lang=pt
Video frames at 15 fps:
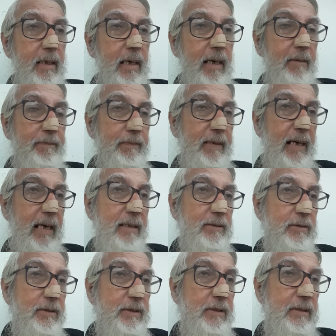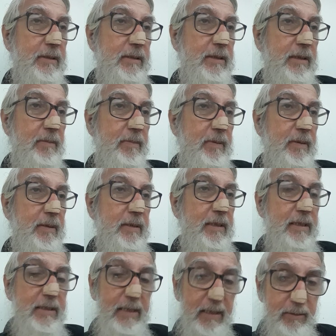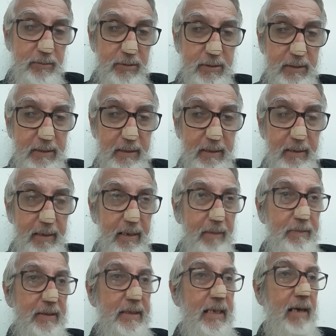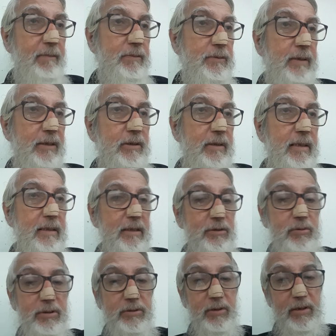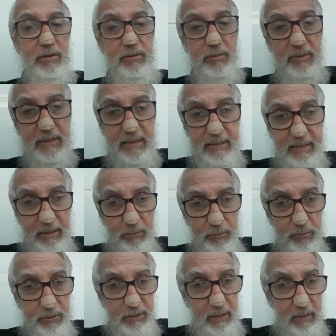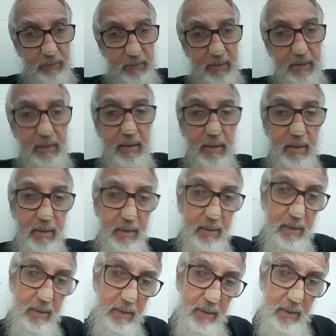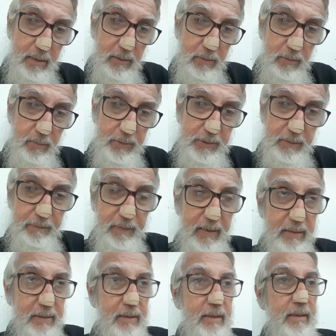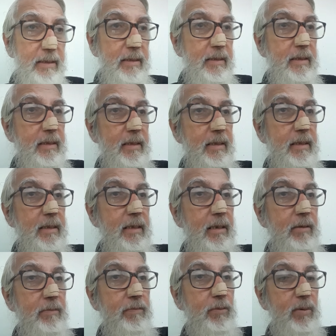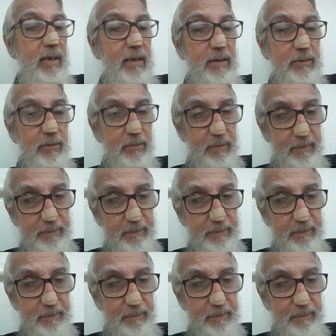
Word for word: Há casos de, de, de santos que levitavam na, nas suas orações, e saiu do chão como tivesse voando